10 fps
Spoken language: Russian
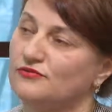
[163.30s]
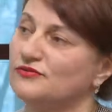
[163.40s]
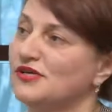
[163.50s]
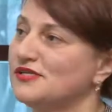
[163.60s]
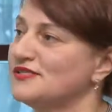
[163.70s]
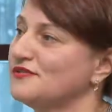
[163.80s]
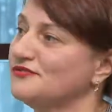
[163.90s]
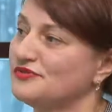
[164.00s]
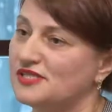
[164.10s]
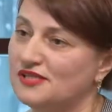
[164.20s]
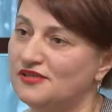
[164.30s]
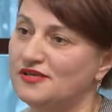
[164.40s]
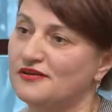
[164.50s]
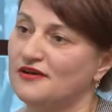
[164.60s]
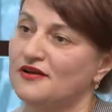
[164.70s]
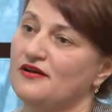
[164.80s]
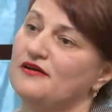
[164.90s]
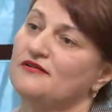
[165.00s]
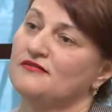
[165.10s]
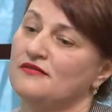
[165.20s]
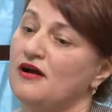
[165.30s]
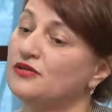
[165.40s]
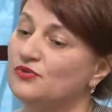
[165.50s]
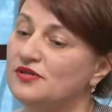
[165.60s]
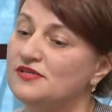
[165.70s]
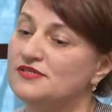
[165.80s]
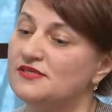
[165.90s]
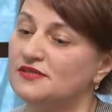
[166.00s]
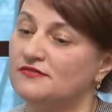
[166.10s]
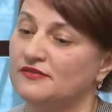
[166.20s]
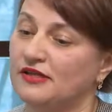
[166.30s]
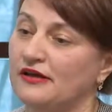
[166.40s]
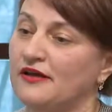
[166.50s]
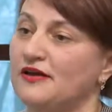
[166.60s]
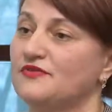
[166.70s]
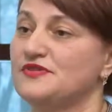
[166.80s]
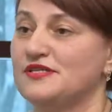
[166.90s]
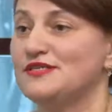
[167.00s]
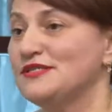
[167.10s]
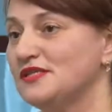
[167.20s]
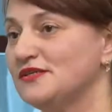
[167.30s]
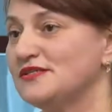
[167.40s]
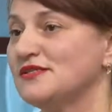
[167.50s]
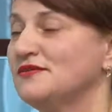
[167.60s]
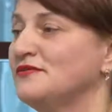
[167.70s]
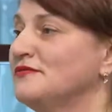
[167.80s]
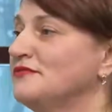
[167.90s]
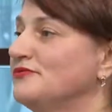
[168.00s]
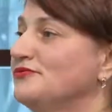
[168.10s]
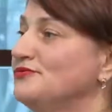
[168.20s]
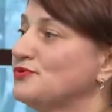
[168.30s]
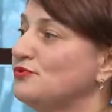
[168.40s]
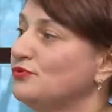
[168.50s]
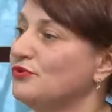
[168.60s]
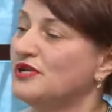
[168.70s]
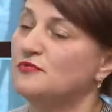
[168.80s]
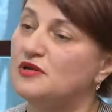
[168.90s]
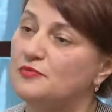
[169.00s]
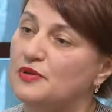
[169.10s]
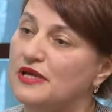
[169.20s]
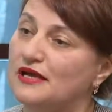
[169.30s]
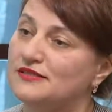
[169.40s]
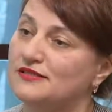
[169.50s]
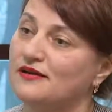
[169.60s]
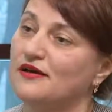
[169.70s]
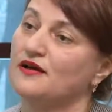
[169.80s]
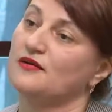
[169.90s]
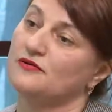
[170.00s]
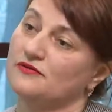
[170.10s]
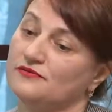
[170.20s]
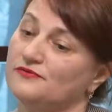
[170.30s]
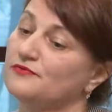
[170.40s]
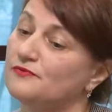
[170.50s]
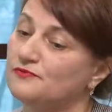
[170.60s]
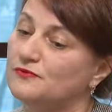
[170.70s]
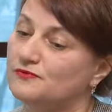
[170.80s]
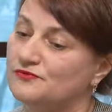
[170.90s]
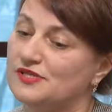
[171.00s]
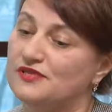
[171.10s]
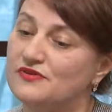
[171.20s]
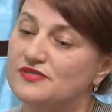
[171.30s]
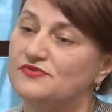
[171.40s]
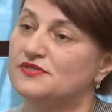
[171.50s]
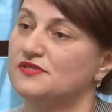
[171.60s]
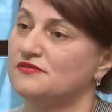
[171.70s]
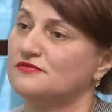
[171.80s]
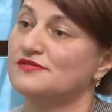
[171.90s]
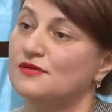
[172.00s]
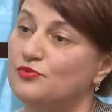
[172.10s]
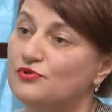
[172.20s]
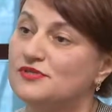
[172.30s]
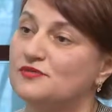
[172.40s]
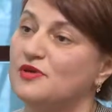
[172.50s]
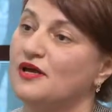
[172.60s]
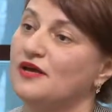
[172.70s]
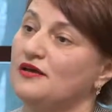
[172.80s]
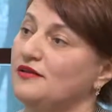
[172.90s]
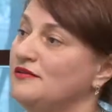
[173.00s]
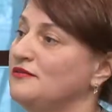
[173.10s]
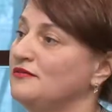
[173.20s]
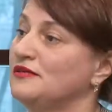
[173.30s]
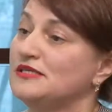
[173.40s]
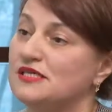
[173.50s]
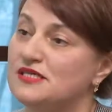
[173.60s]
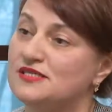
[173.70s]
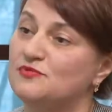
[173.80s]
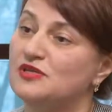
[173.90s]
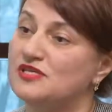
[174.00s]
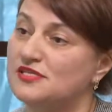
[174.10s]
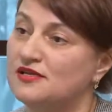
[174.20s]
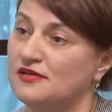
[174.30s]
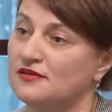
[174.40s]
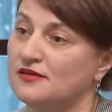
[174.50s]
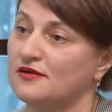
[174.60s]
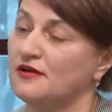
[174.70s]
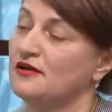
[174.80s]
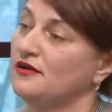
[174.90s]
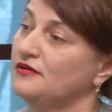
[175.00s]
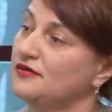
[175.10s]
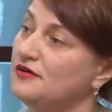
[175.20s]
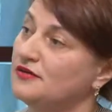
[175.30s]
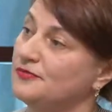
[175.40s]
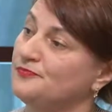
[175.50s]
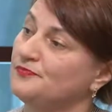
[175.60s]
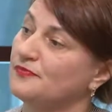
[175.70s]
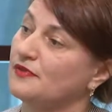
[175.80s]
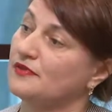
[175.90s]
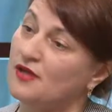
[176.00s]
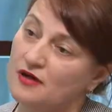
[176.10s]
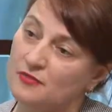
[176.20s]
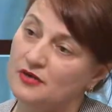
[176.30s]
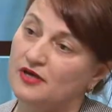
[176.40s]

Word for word: у нас э, в центре э, актуализированы все секции, э, физкультурные мероприятия в соответствии с запросами и интересами населения. Так, дамы,